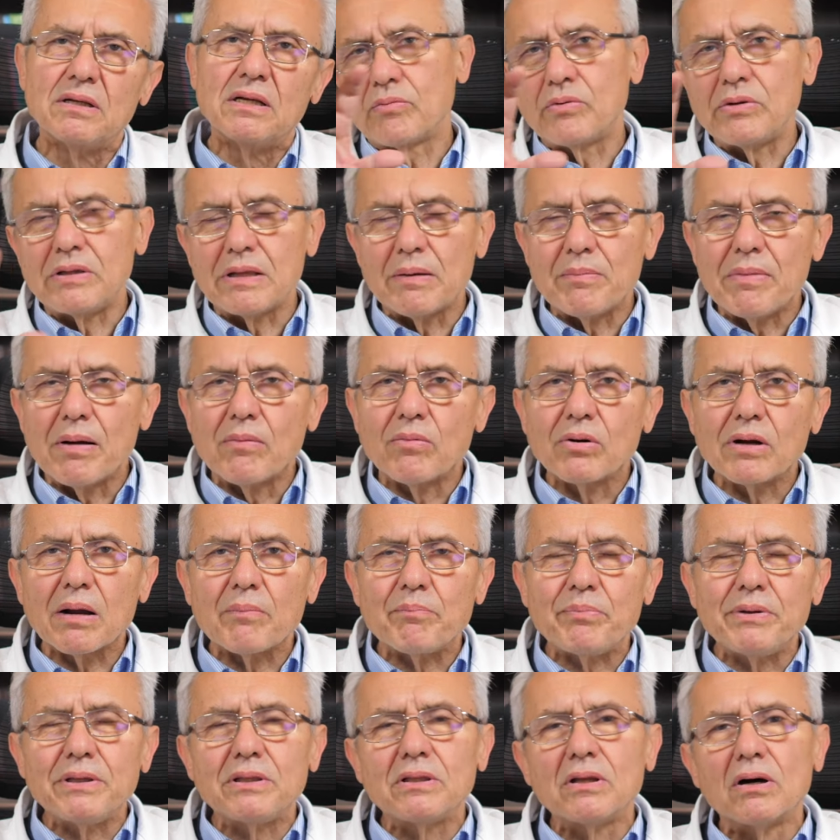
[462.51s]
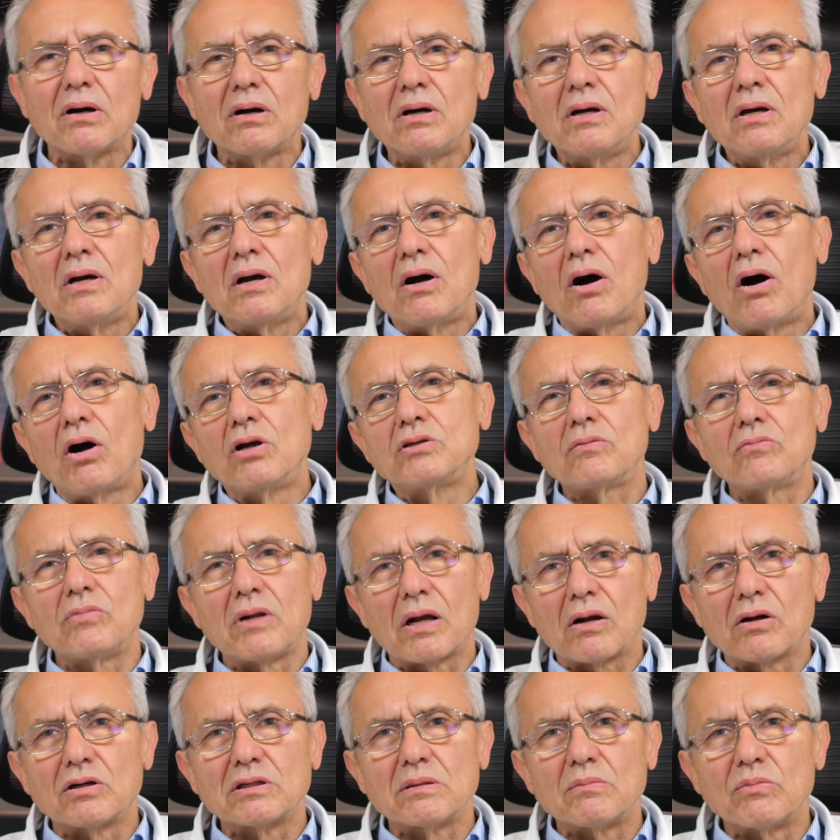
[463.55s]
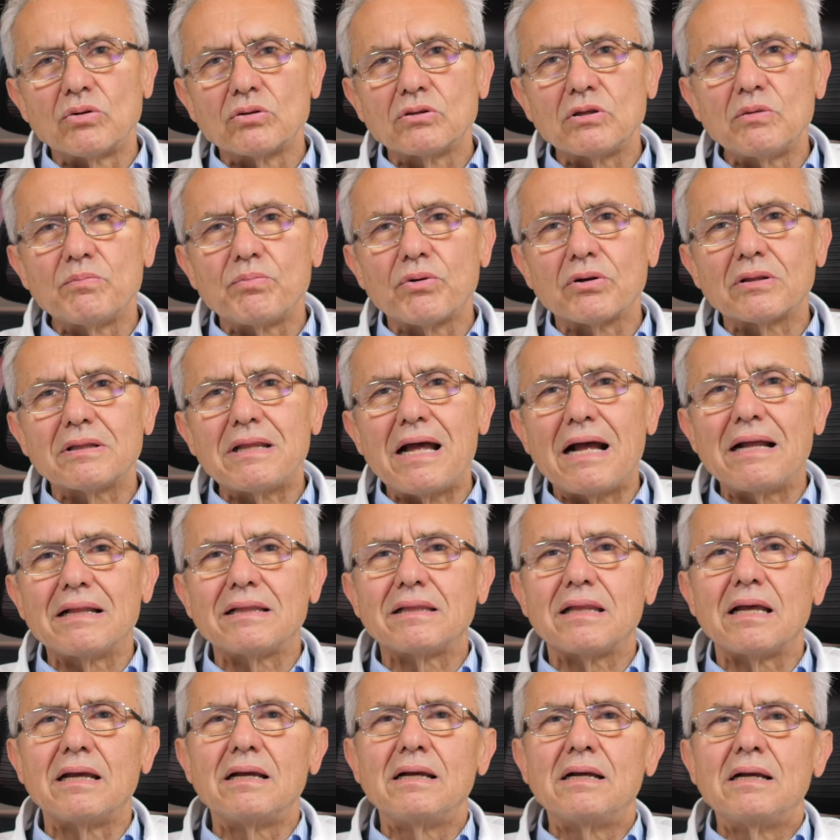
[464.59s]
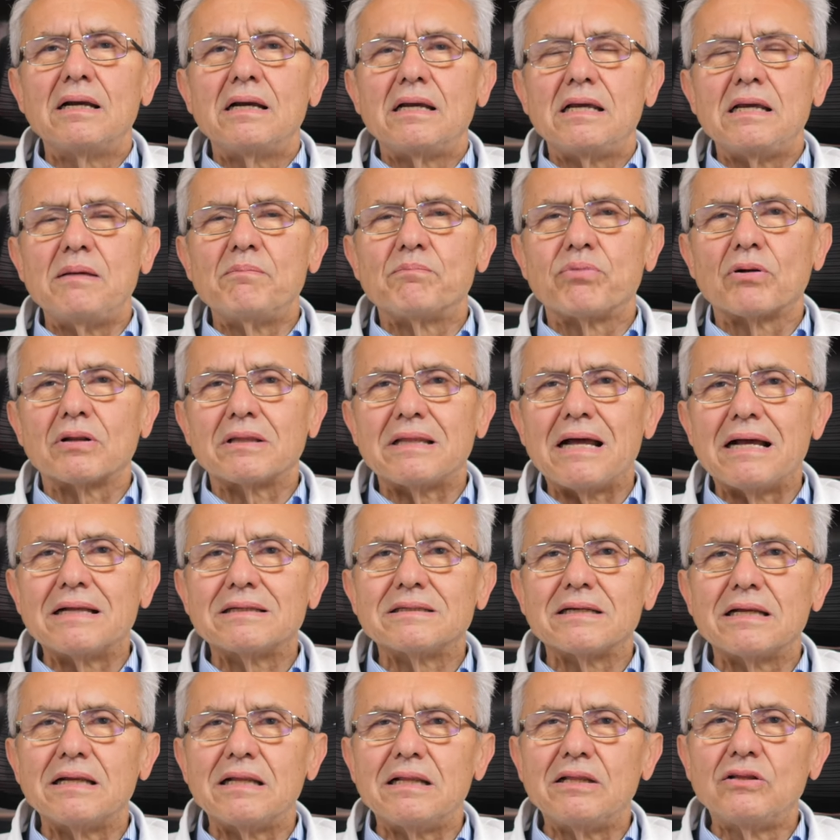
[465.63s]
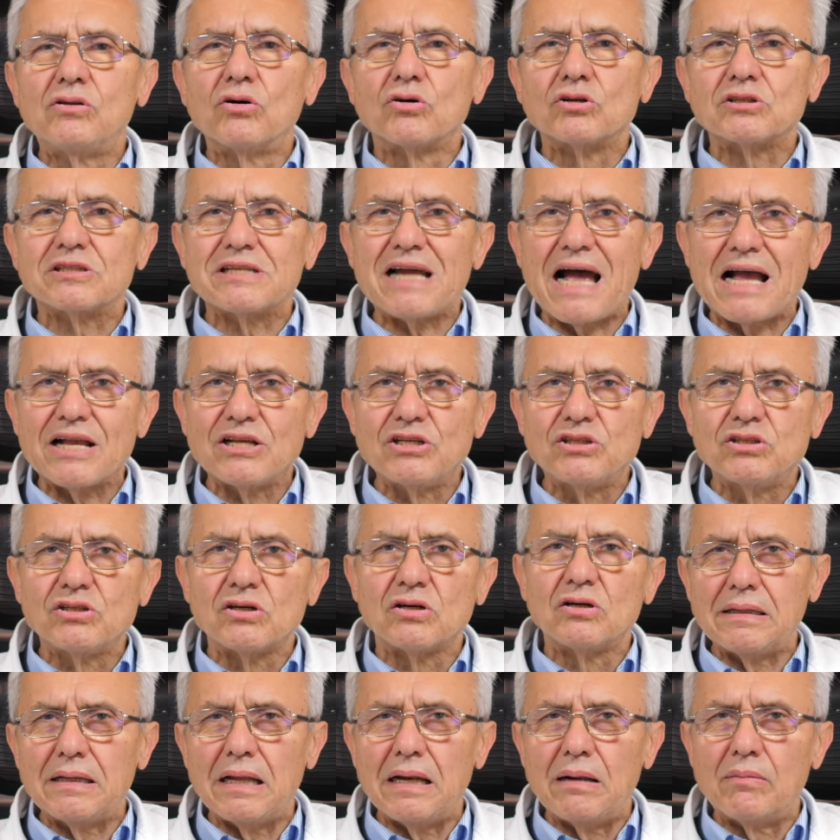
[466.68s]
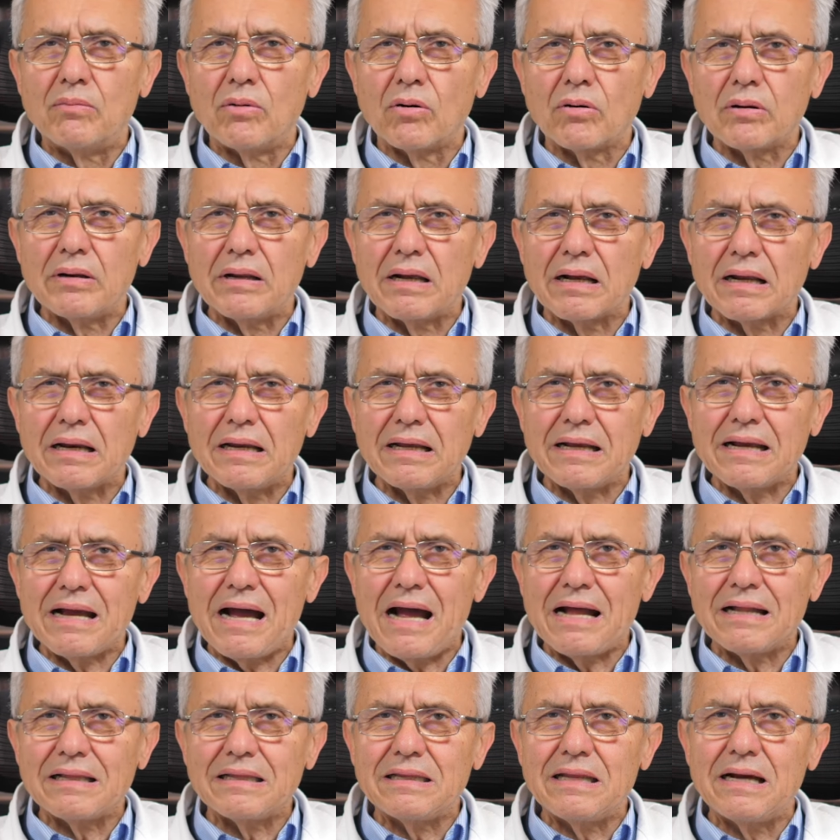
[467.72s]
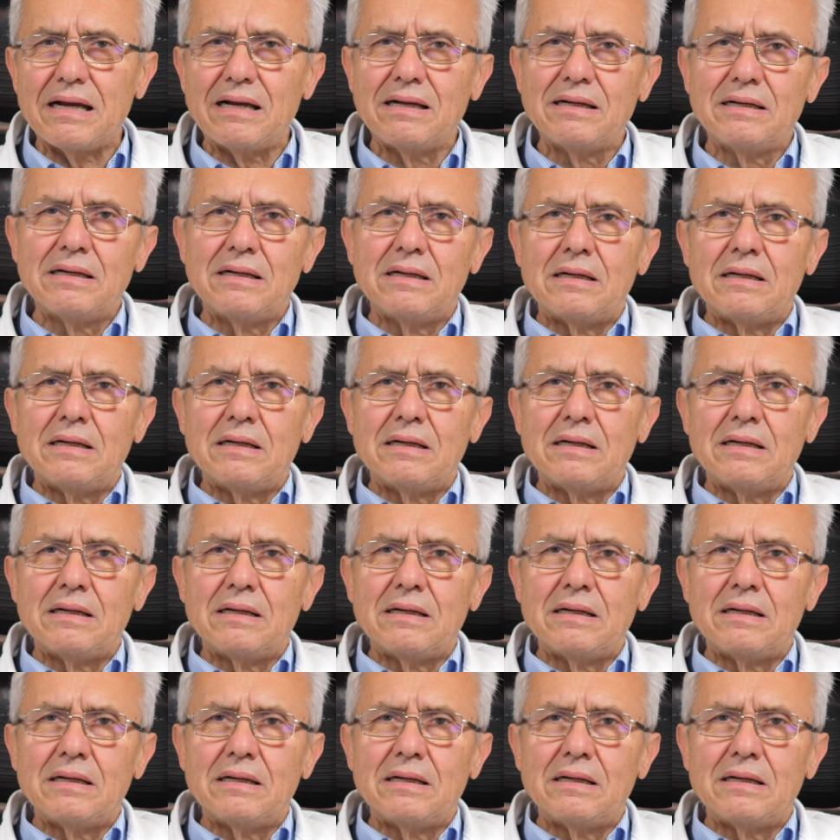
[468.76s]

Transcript: Quindi abbiamo capito oggi una cosa molto importante, l'importanza del dosaggio dell'emoglobina glicata,